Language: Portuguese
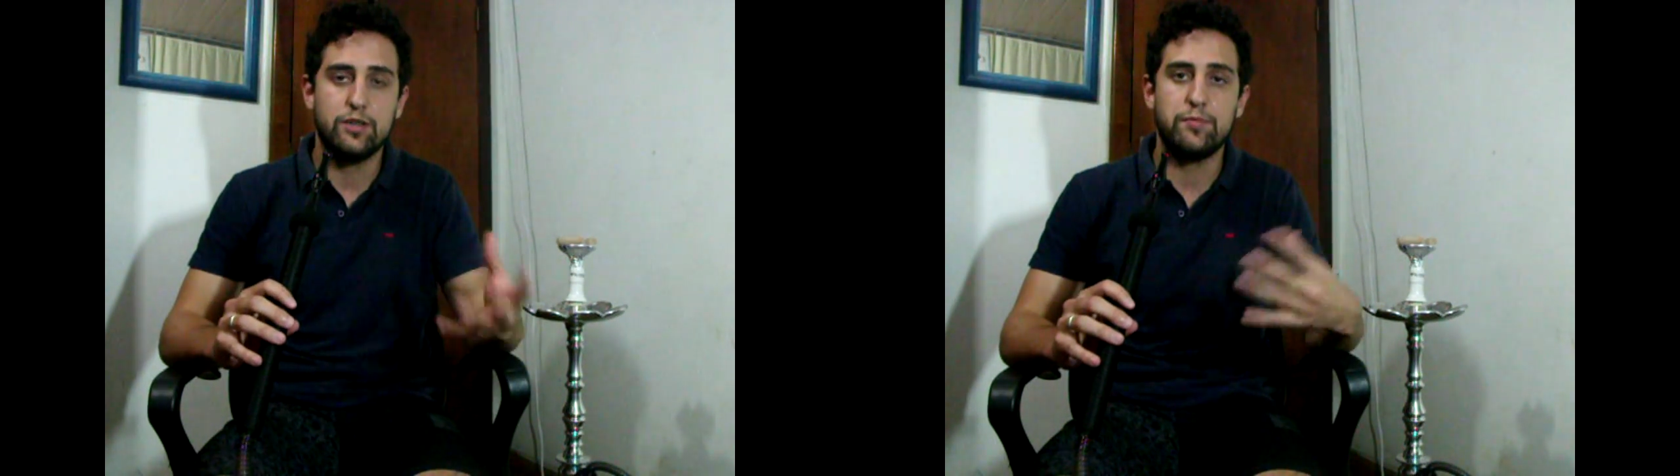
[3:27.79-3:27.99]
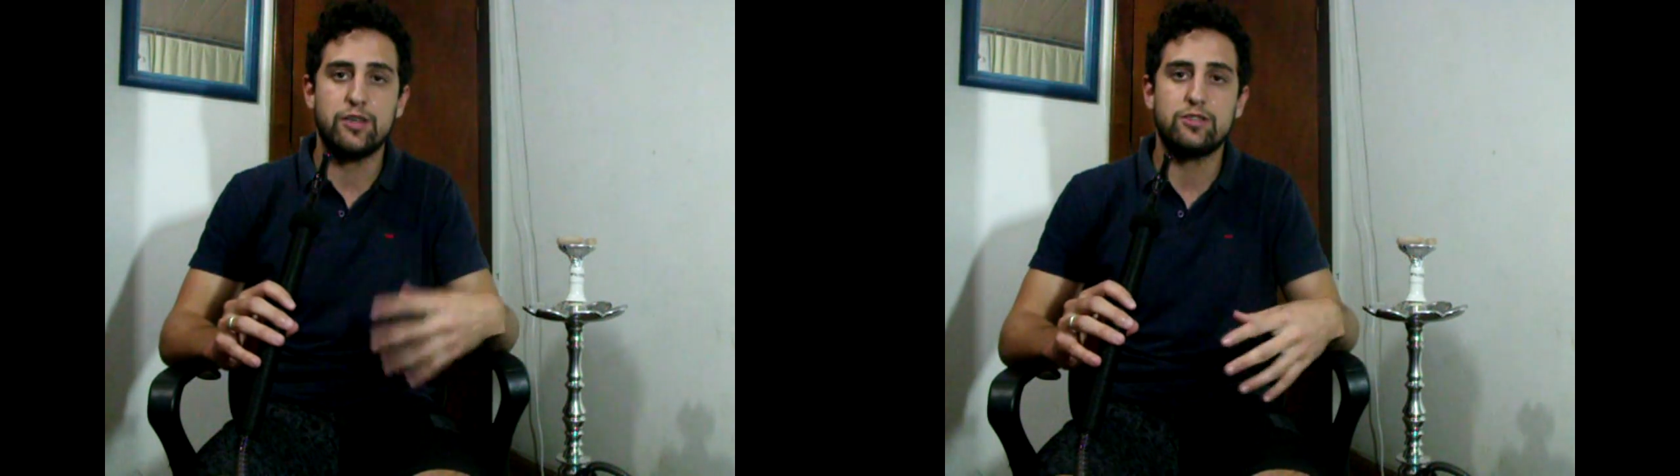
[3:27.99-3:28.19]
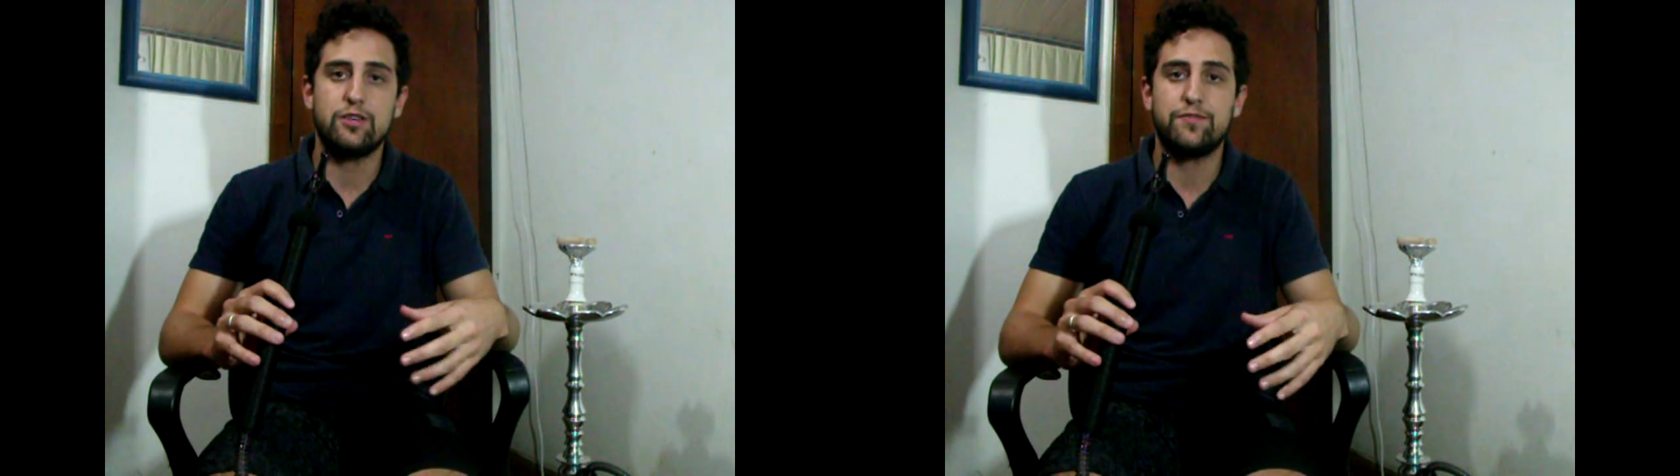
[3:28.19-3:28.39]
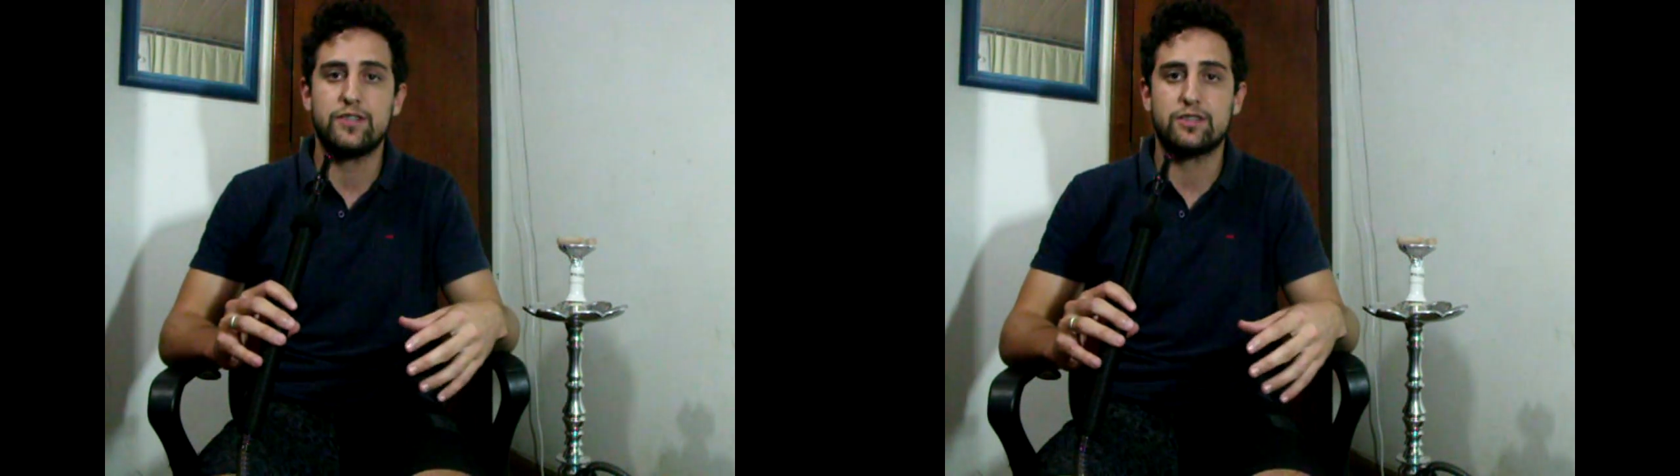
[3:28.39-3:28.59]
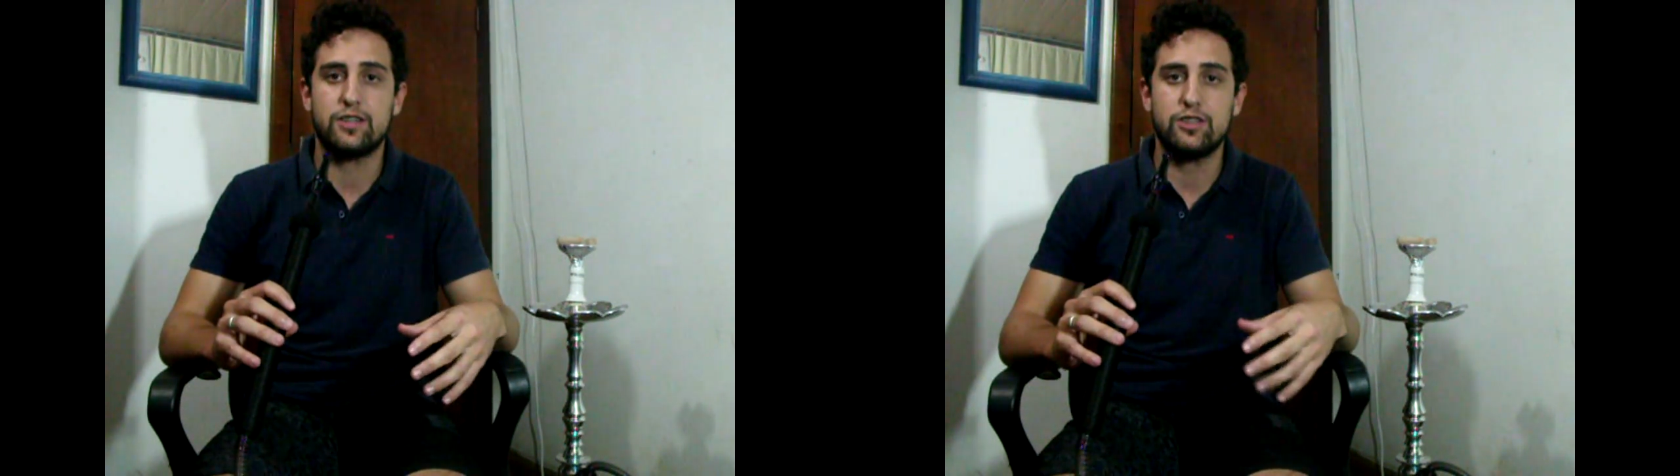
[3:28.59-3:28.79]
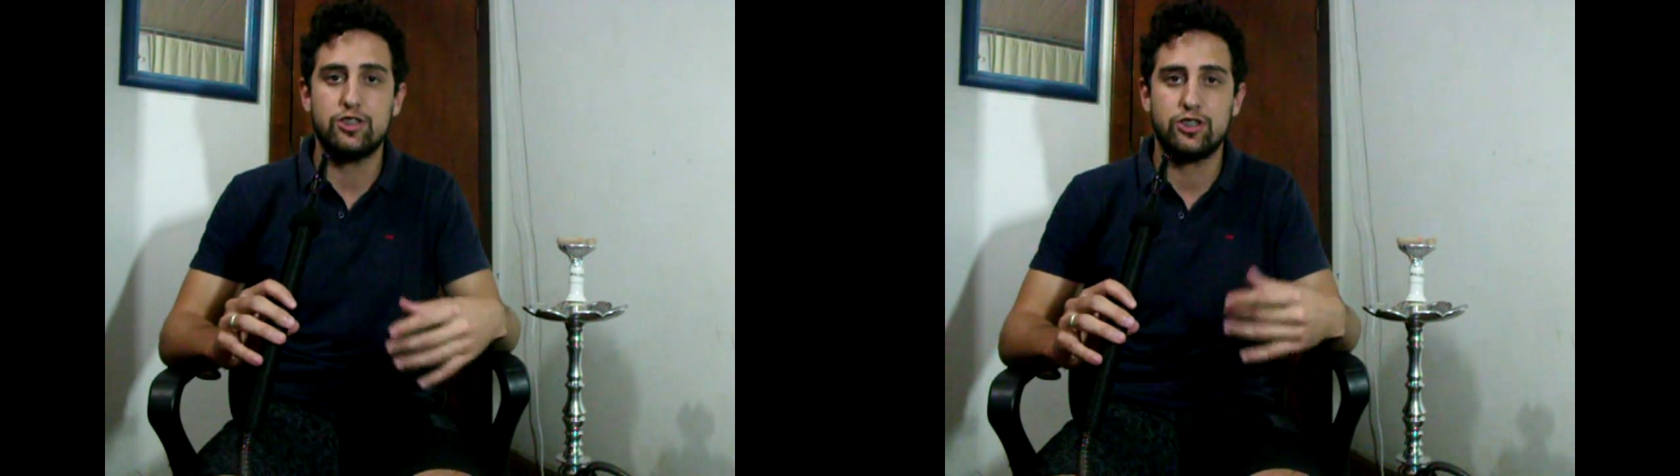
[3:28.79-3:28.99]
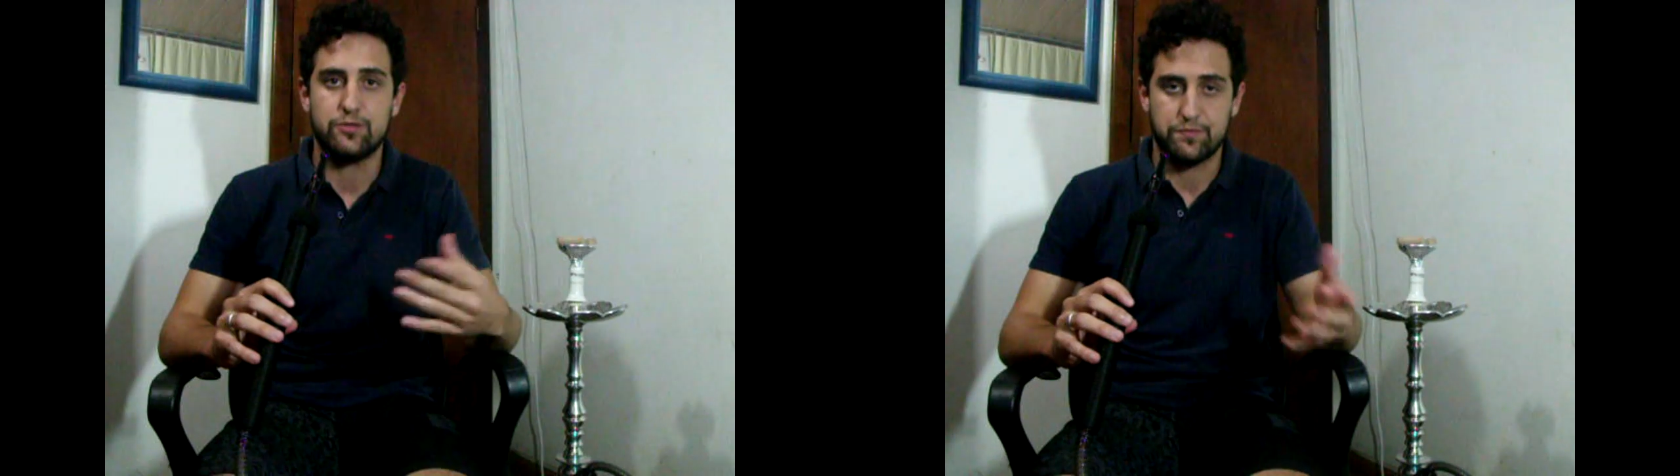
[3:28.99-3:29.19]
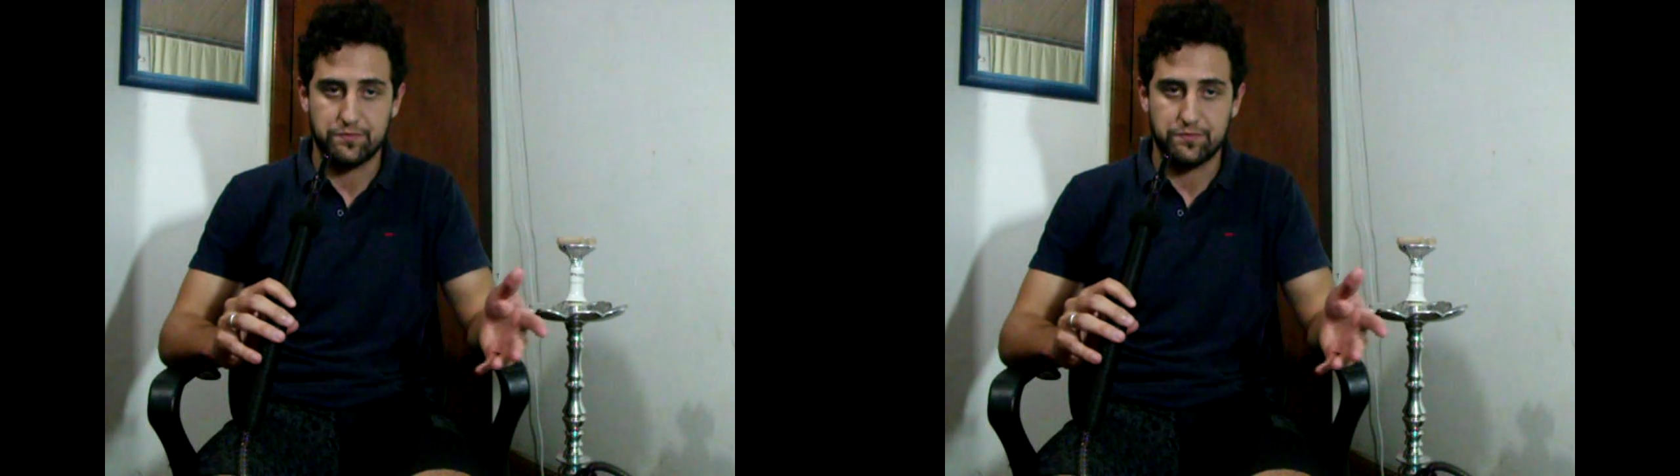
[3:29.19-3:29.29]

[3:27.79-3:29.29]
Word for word: e menos refrescante